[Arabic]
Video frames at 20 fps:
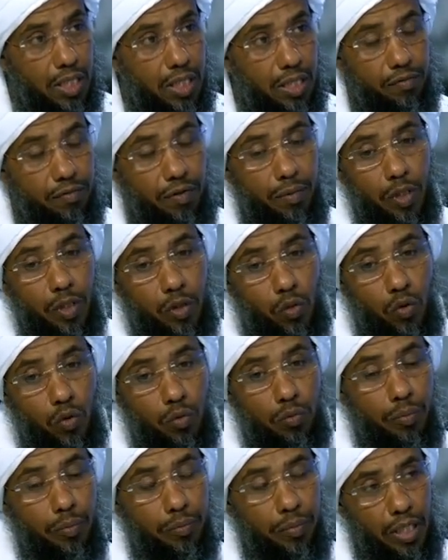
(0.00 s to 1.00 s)

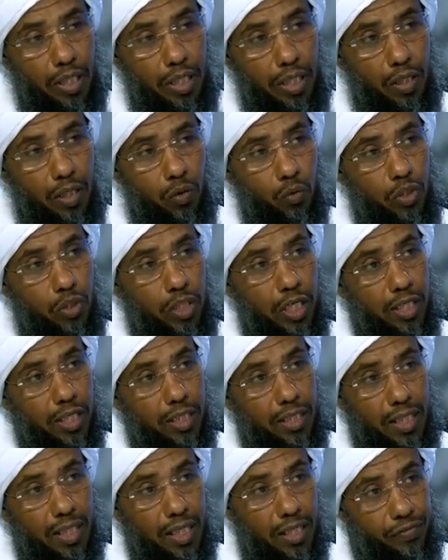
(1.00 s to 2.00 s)
فمطلوب مني أن
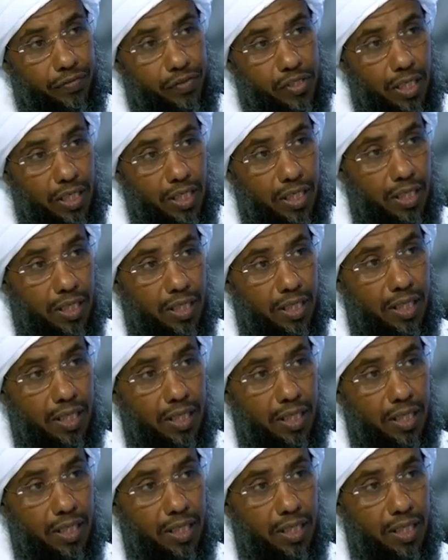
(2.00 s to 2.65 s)
أجاهد نفسي